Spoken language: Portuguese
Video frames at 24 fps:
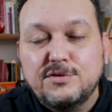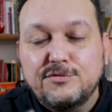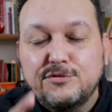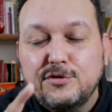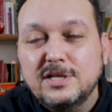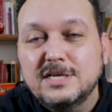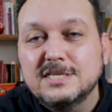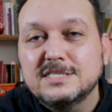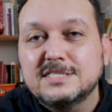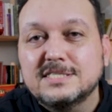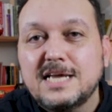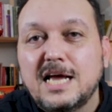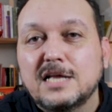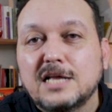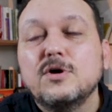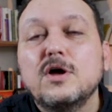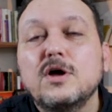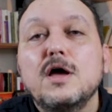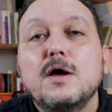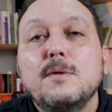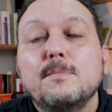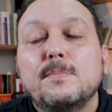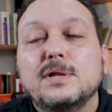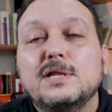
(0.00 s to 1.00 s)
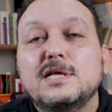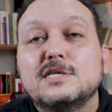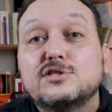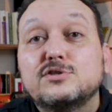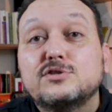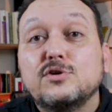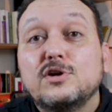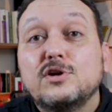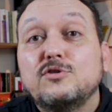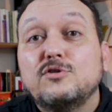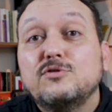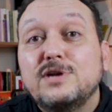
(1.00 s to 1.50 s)
que foi lançado pela
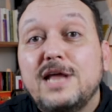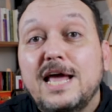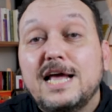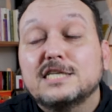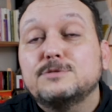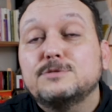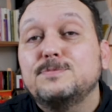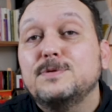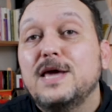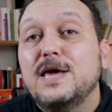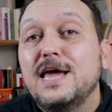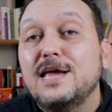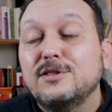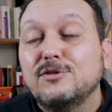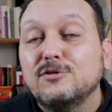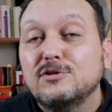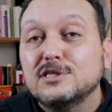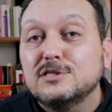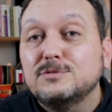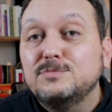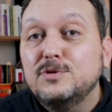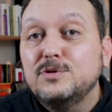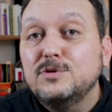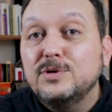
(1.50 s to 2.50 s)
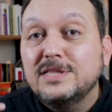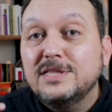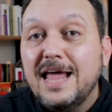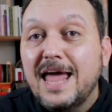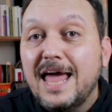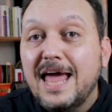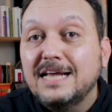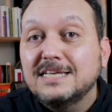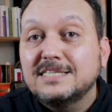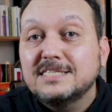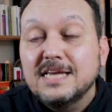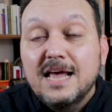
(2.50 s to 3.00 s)
editora Unesp em
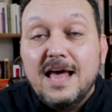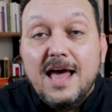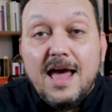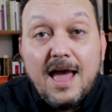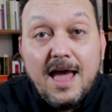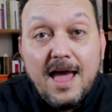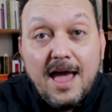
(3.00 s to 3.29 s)
2010,